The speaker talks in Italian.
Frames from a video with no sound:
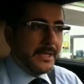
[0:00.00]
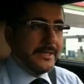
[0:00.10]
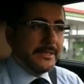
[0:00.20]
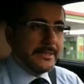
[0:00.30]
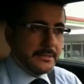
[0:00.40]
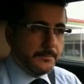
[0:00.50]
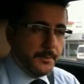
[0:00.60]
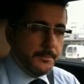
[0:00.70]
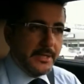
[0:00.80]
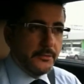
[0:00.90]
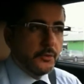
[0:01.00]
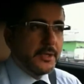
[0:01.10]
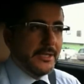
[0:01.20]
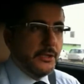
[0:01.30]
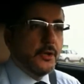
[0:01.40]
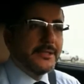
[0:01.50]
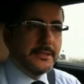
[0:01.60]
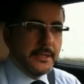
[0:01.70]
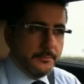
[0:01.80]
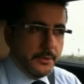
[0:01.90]
l'inadempimento che io
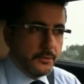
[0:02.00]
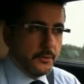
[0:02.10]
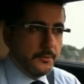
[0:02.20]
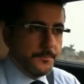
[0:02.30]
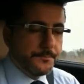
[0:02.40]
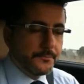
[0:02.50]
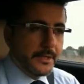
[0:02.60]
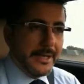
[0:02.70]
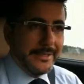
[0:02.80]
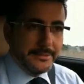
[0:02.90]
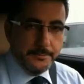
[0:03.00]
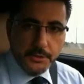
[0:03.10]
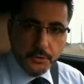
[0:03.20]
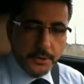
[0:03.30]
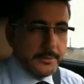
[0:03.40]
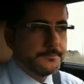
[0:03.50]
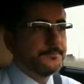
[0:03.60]
addebito al debitore.